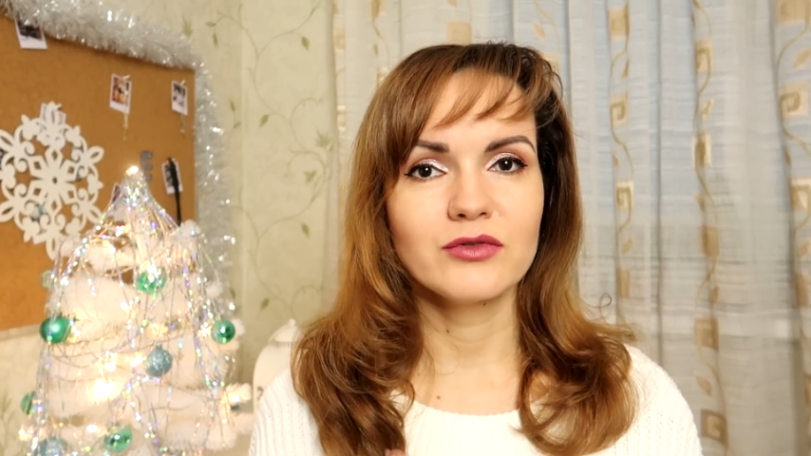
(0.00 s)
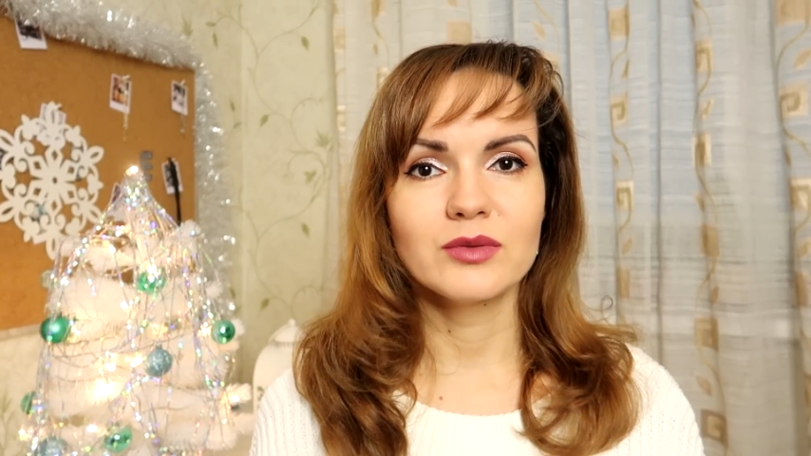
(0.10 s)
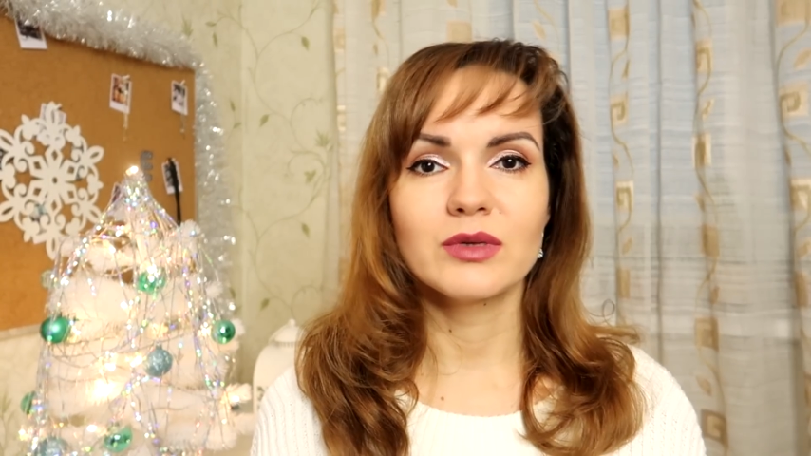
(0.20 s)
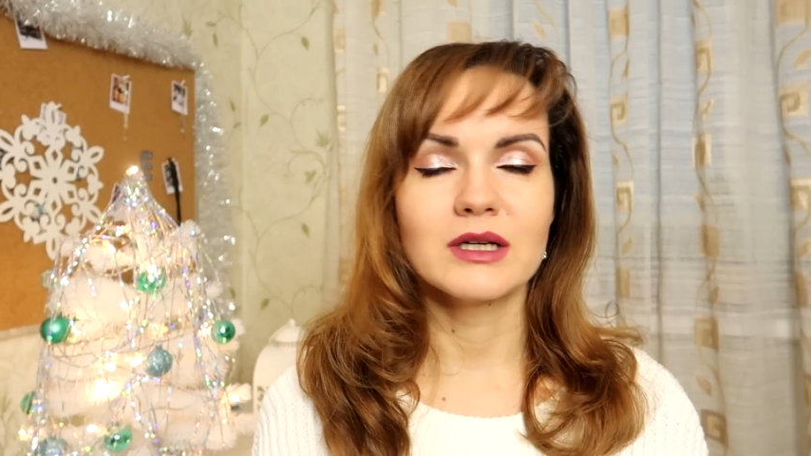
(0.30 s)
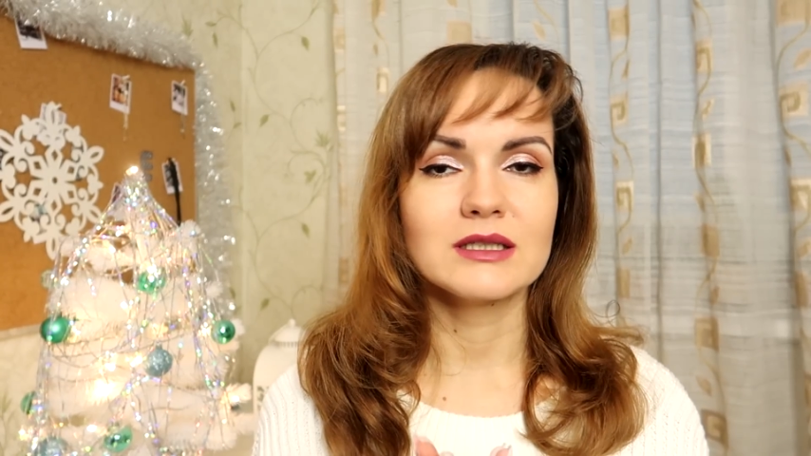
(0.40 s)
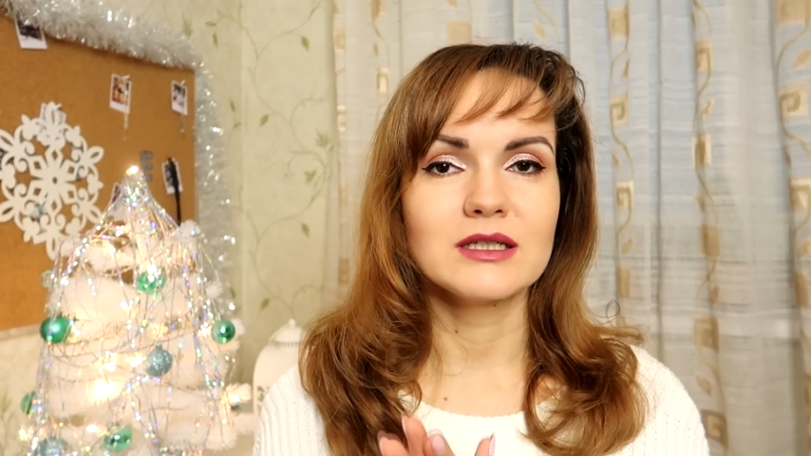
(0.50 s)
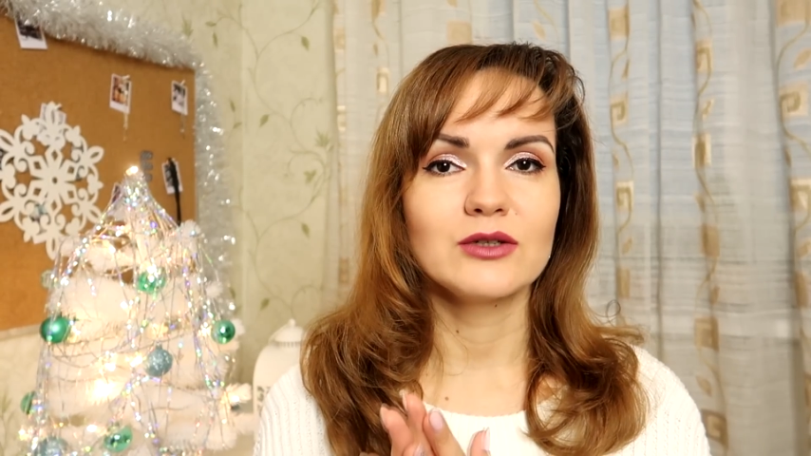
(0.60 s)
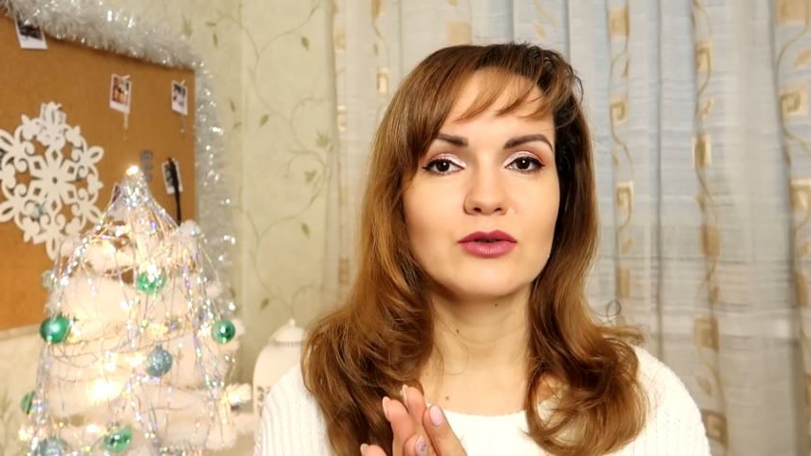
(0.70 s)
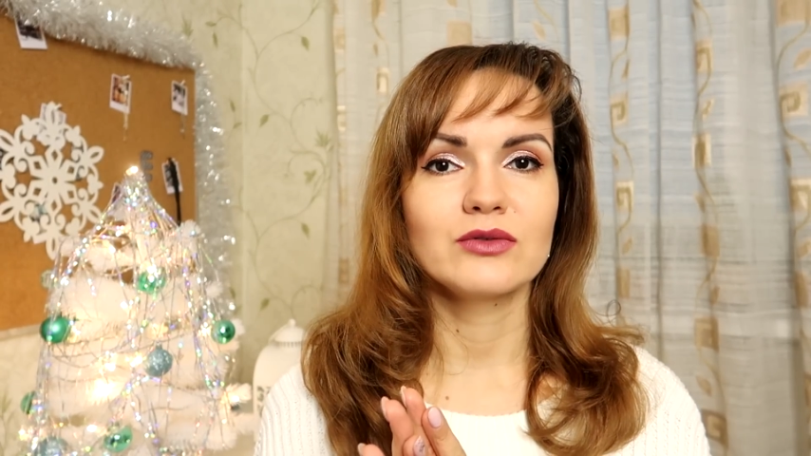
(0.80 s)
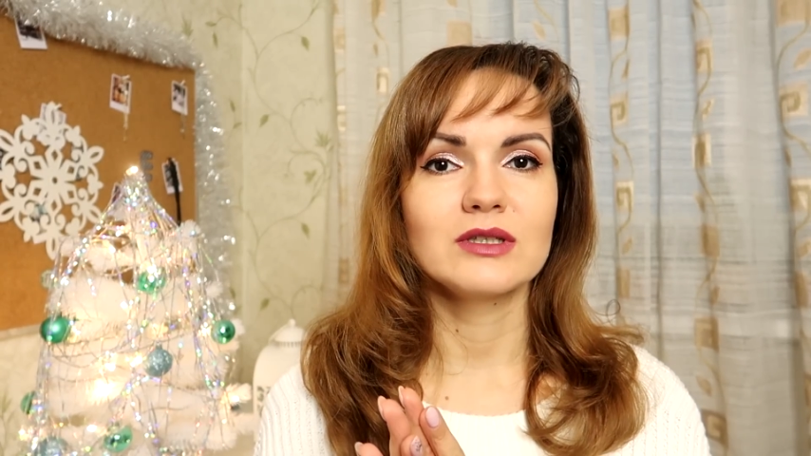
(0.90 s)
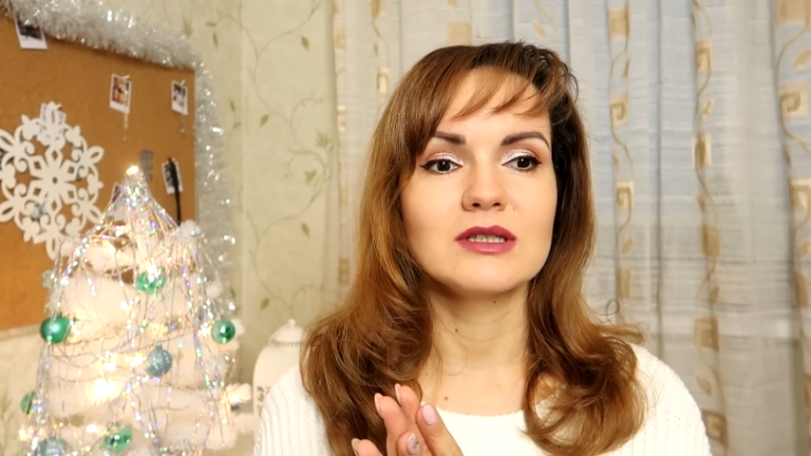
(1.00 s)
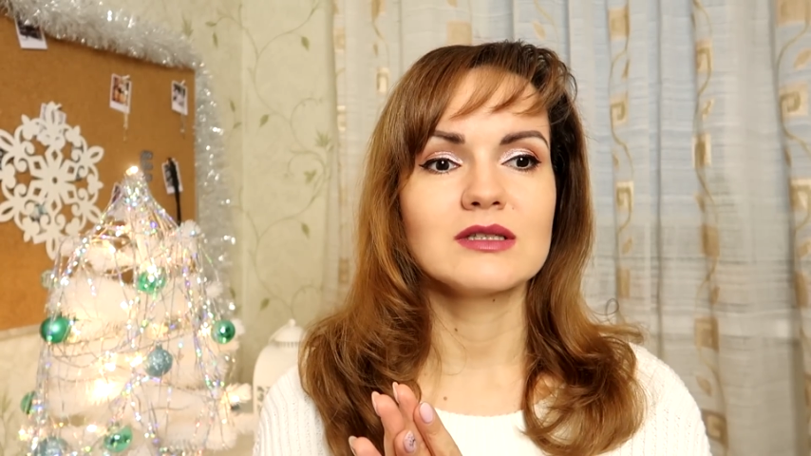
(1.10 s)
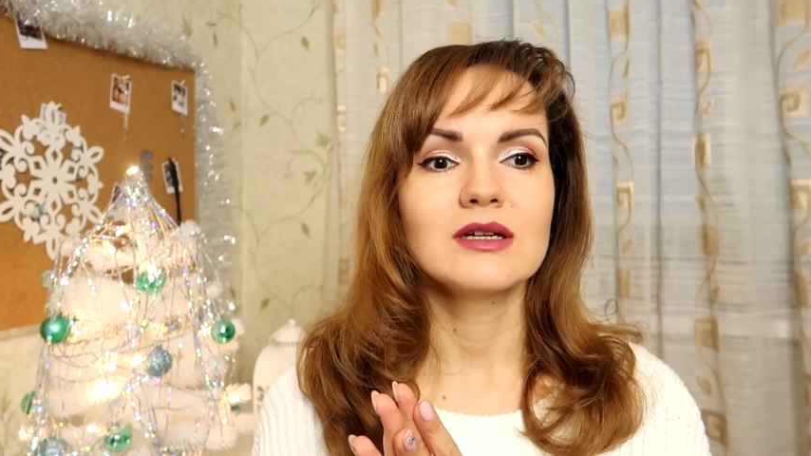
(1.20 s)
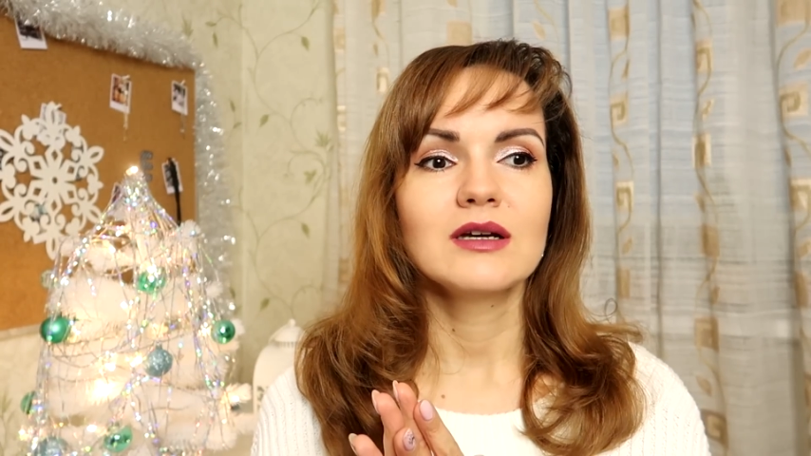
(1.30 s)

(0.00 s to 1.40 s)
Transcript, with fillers: вы бы хотели увидеть